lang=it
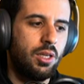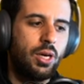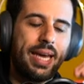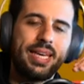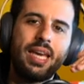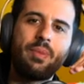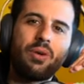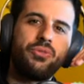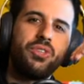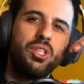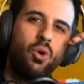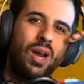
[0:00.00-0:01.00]
Ok, Emma
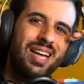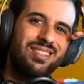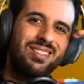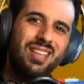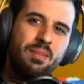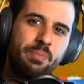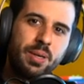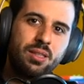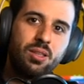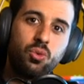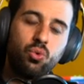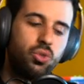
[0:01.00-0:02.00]
finora ha sempre
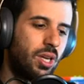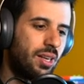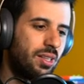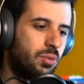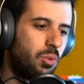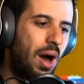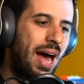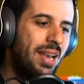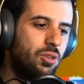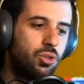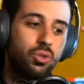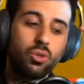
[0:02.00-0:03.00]
tenuto il ritmo
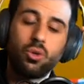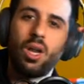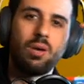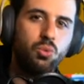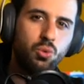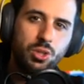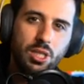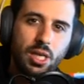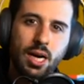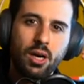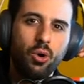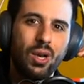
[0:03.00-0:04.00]
alto con la
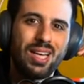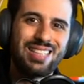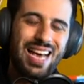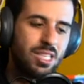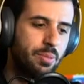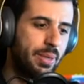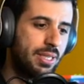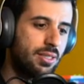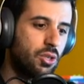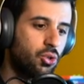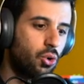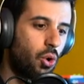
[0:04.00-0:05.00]
musica, con la
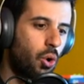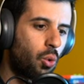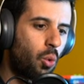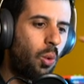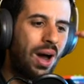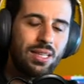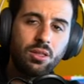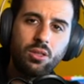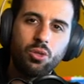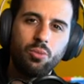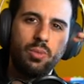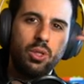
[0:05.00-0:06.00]
suspense, sono
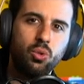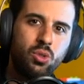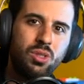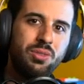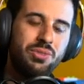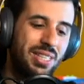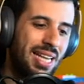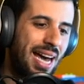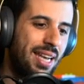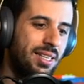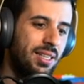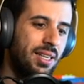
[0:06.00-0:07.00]
4 minuti
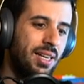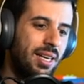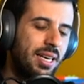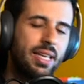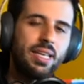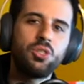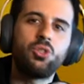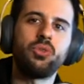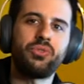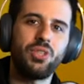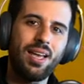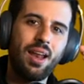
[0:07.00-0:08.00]
finali e adesso
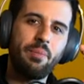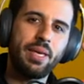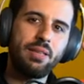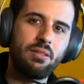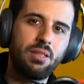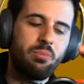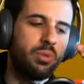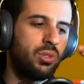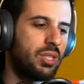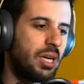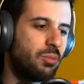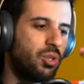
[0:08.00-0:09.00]
finalmente
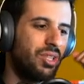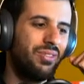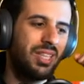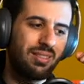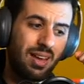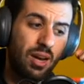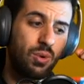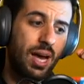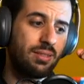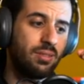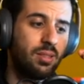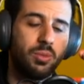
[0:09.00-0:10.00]
possiamo rifiatare un
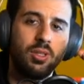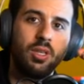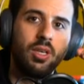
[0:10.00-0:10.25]
attimo.